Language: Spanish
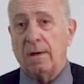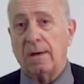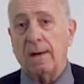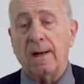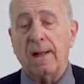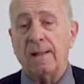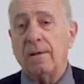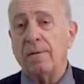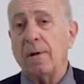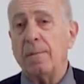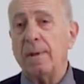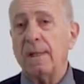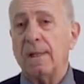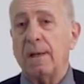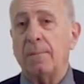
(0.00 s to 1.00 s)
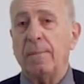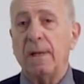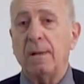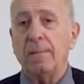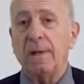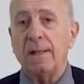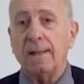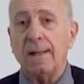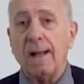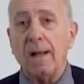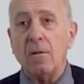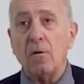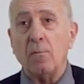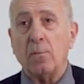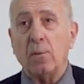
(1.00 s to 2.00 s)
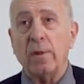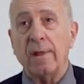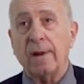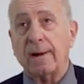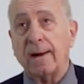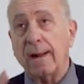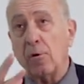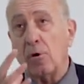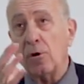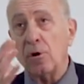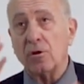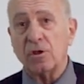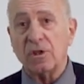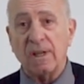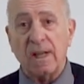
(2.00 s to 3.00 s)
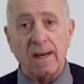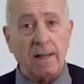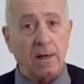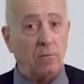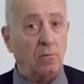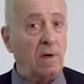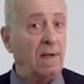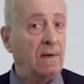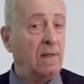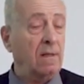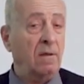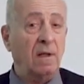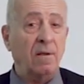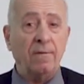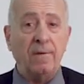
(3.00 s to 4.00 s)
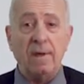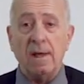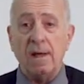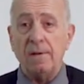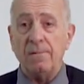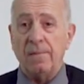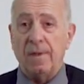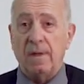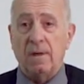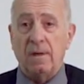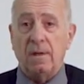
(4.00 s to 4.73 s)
relativamente experimentado puede reconocer en una radiografía